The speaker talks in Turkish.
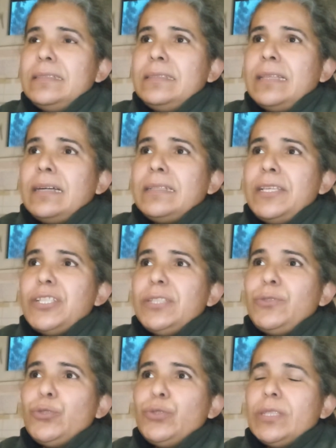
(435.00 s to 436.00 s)

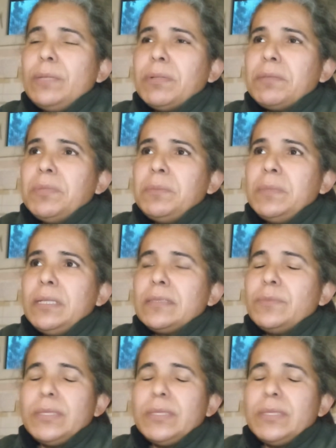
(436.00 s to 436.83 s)
narenciyenin üstünü kapatmam lazım.